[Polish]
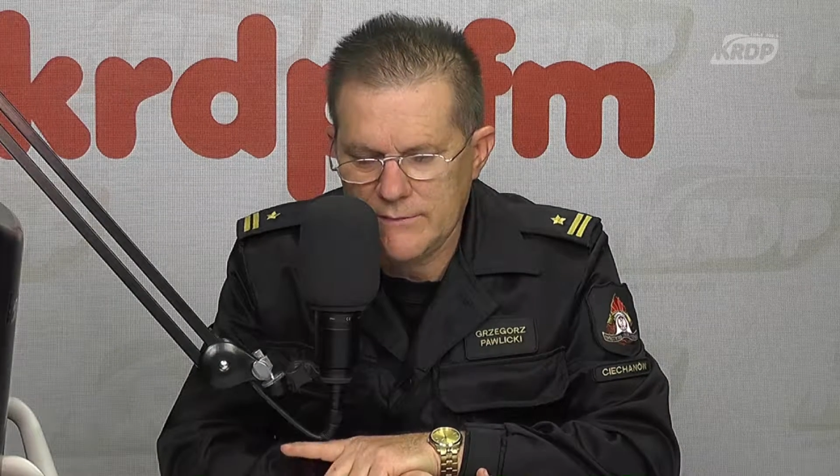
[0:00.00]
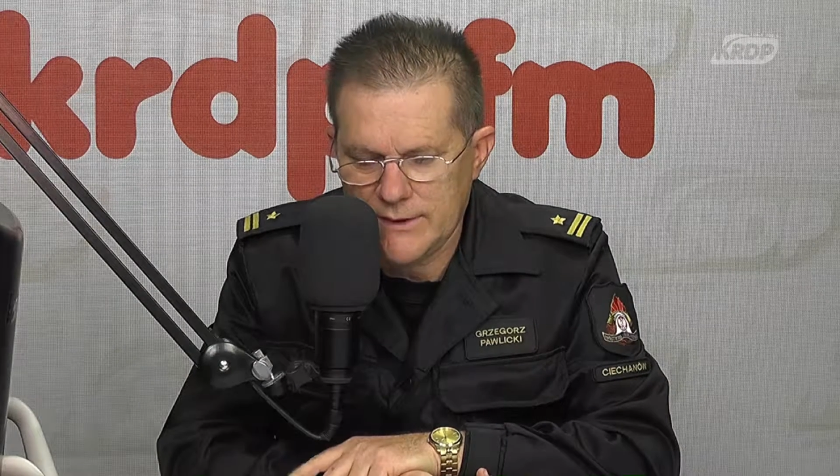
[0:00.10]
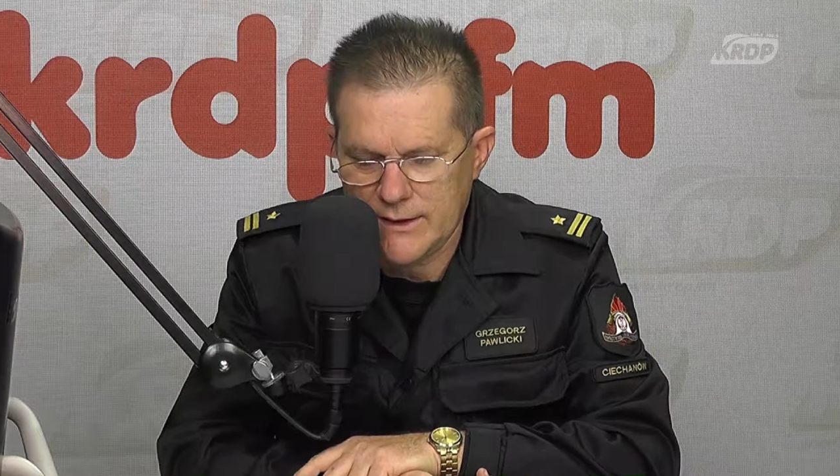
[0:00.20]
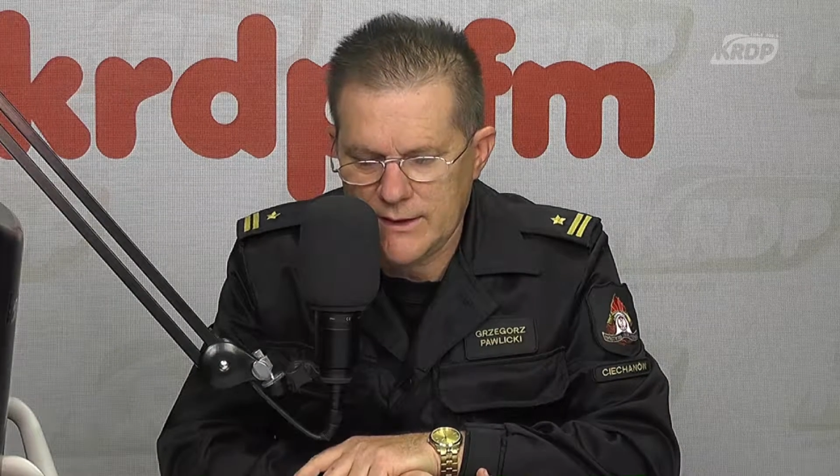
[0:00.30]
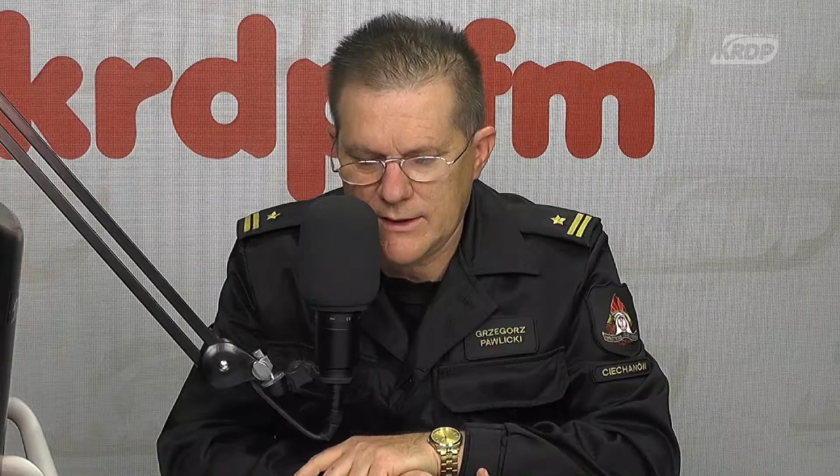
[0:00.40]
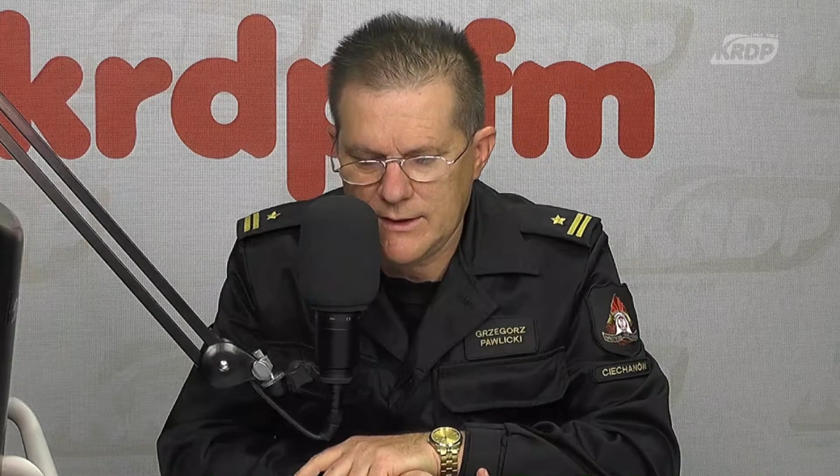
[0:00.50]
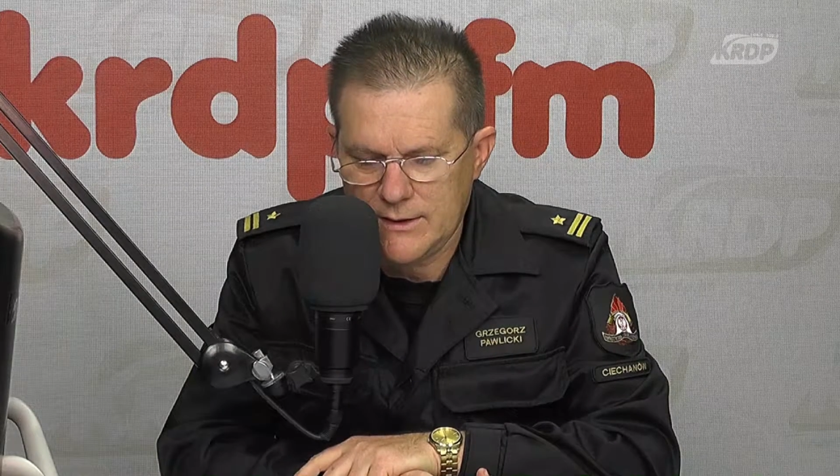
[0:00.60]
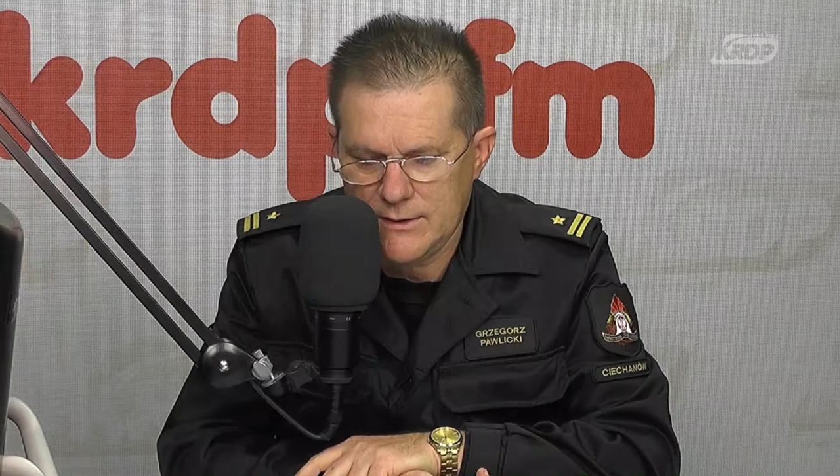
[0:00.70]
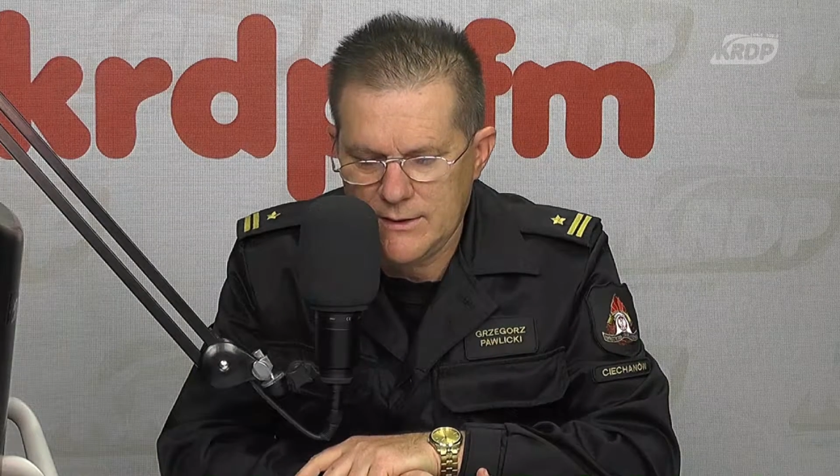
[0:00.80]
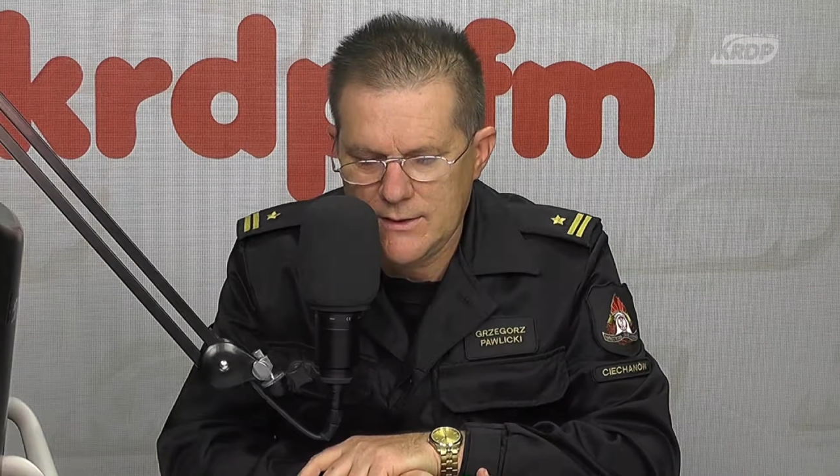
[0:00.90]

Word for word: węgla